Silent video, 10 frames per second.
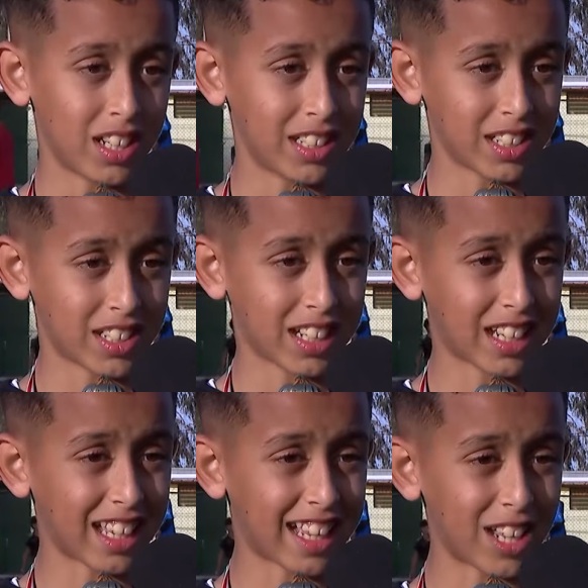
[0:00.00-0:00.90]
حيت
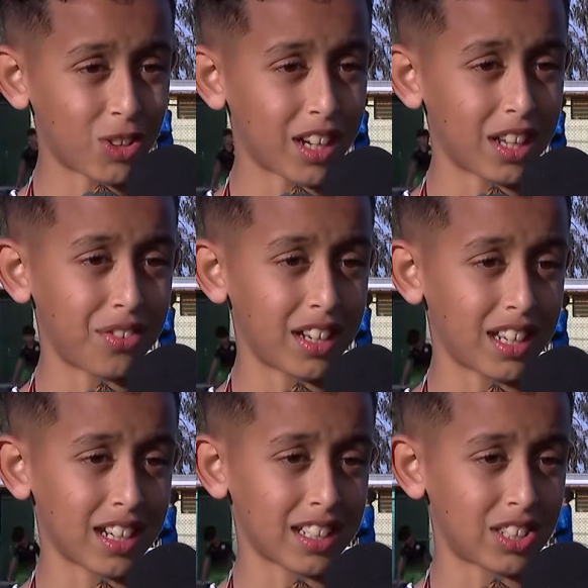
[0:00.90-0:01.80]
كانوا خايفين
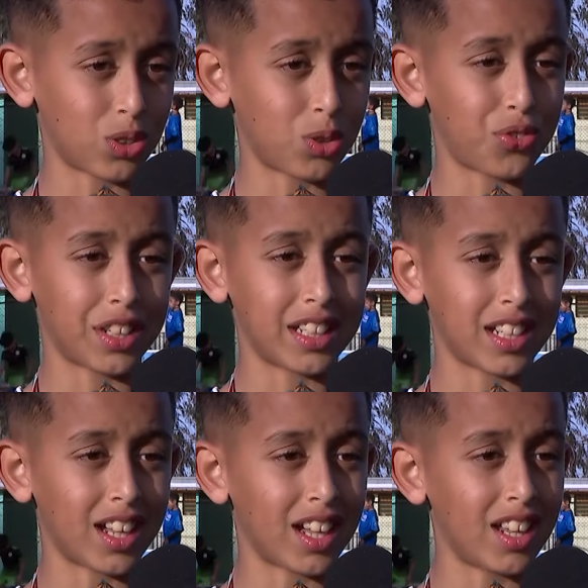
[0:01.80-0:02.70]
لا نخسروا
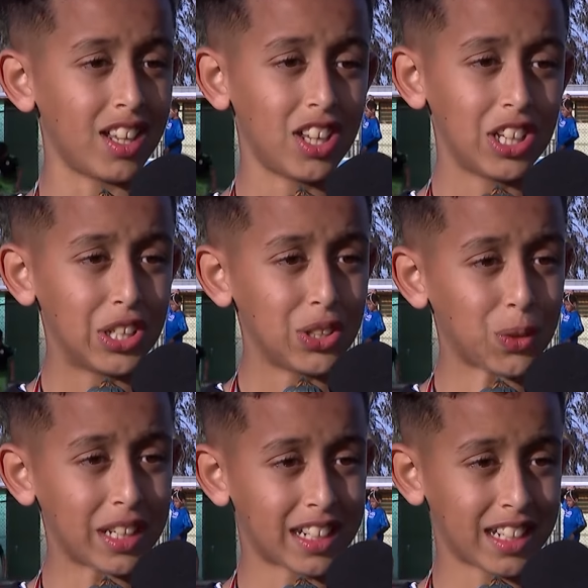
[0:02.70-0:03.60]
الفينال
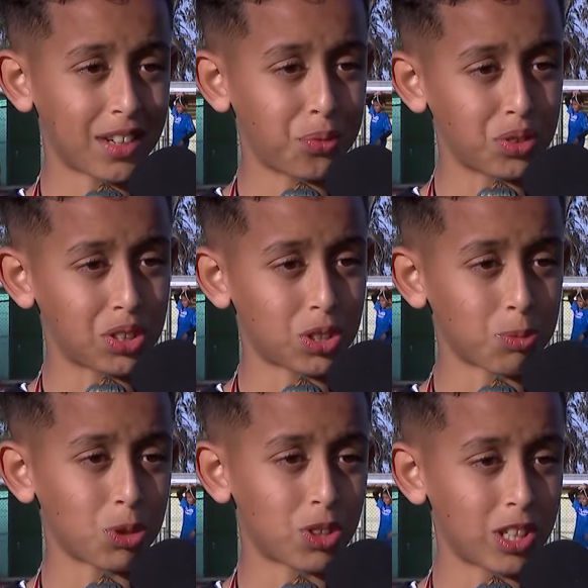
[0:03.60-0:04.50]
ولكن
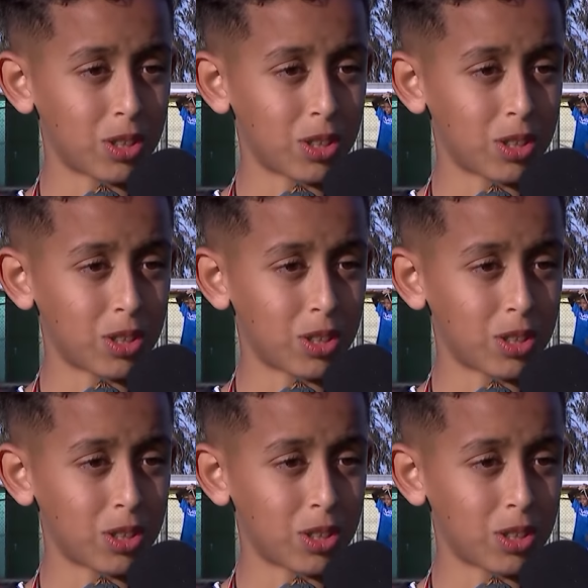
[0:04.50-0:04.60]
حفزتهم قلت